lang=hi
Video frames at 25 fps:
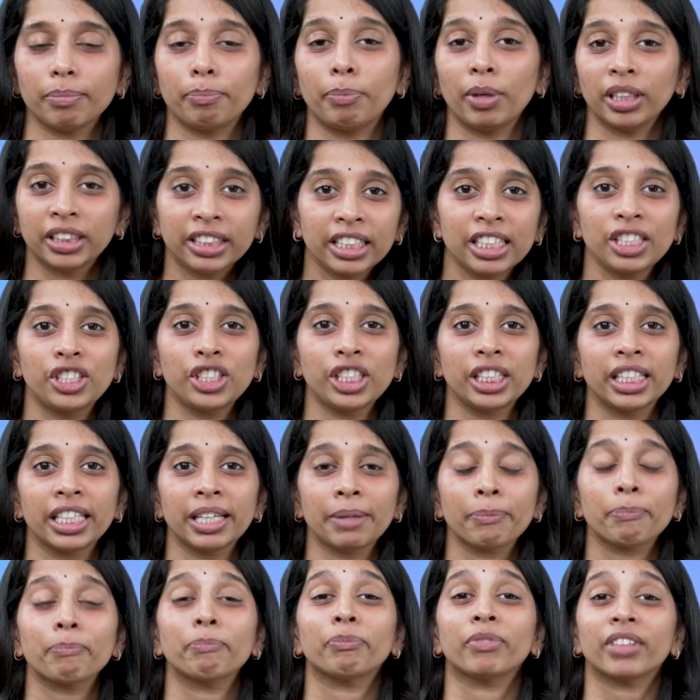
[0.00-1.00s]
पत्री जी
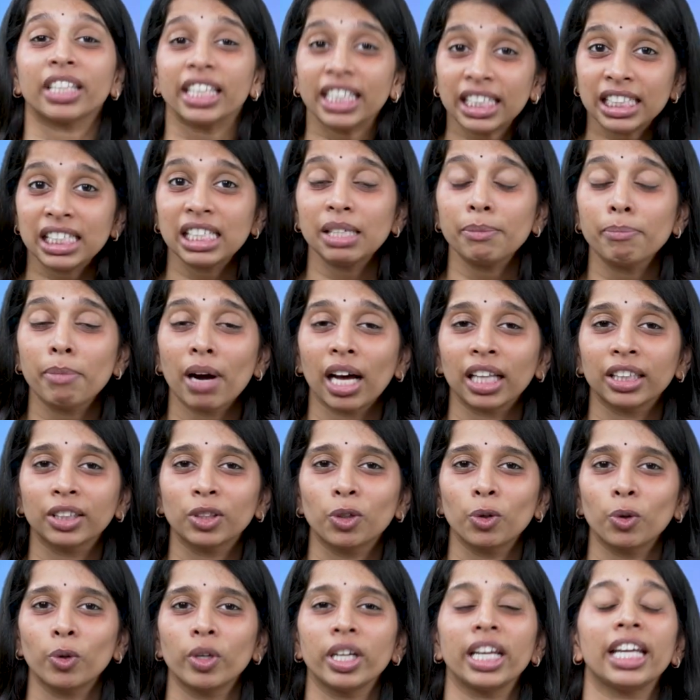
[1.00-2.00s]
ने इसी बात
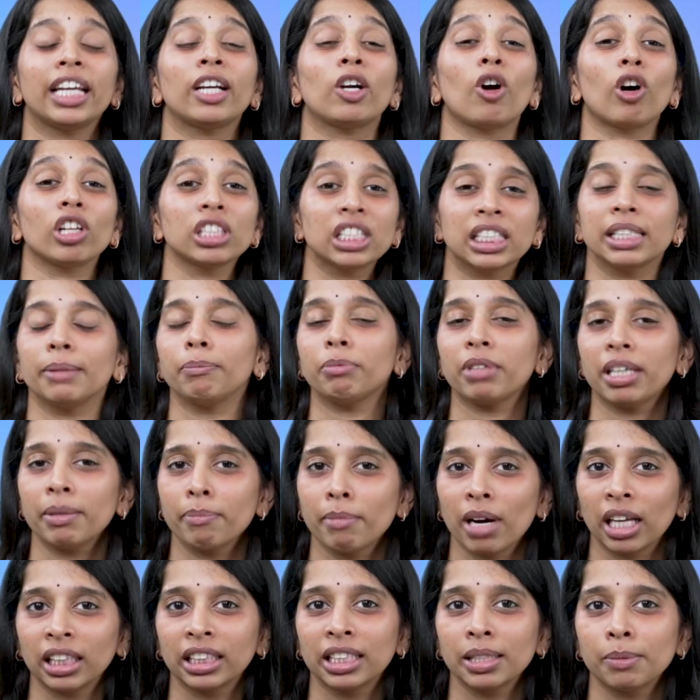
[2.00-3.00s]
को एक कॉन्सेप्ट के
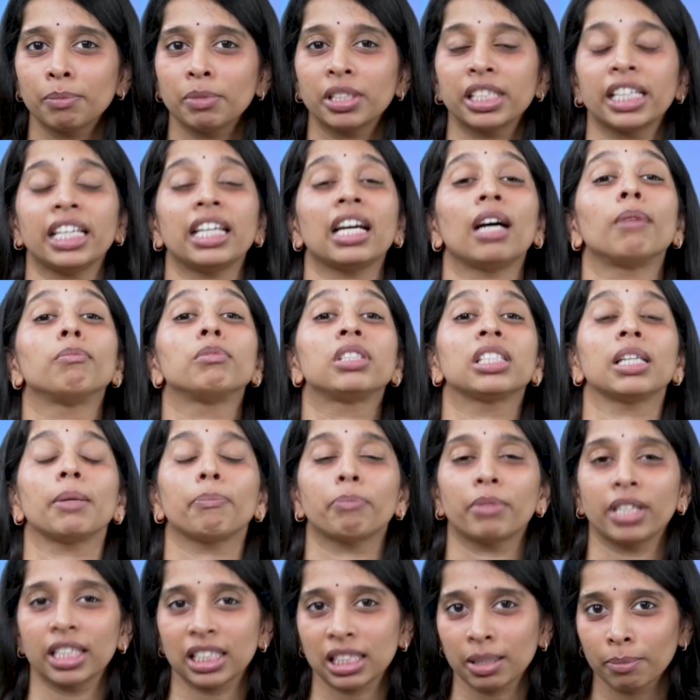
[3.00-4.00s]
माध्यम से हम सब
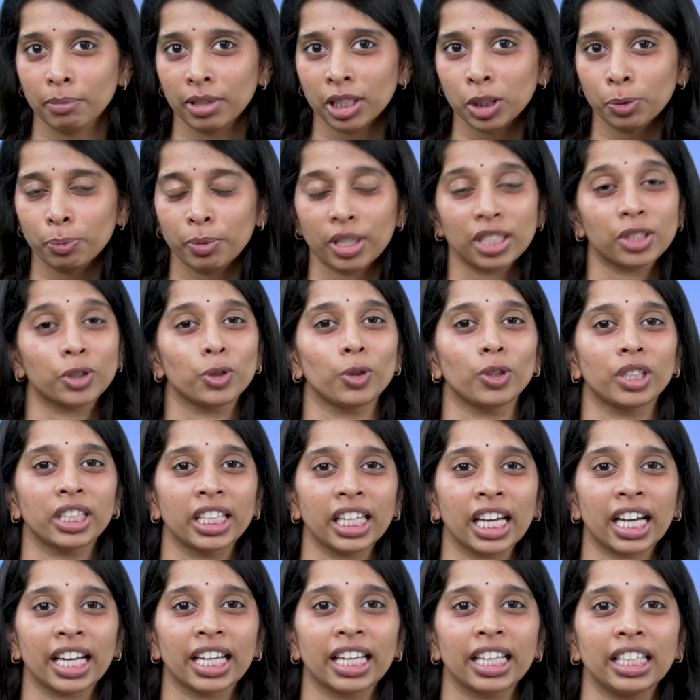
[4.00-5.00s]
के समक्ष प्रस्तुत
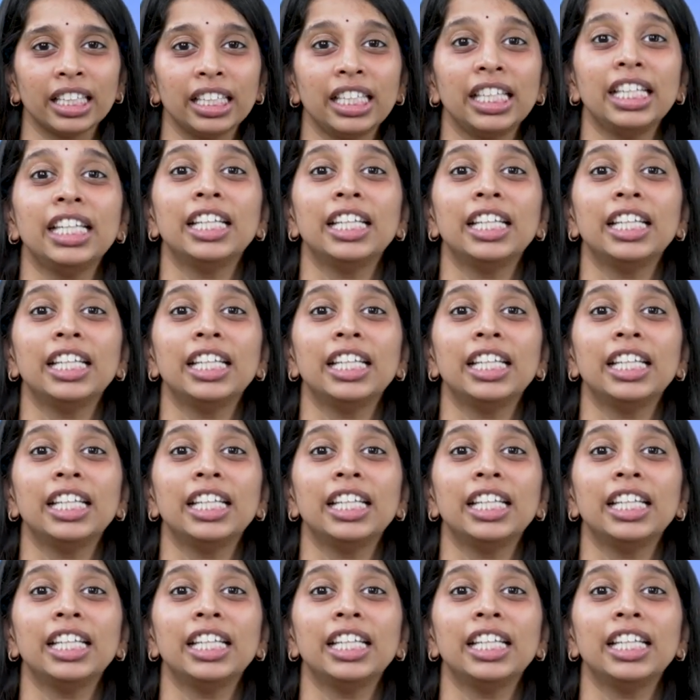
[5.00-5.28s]
किया है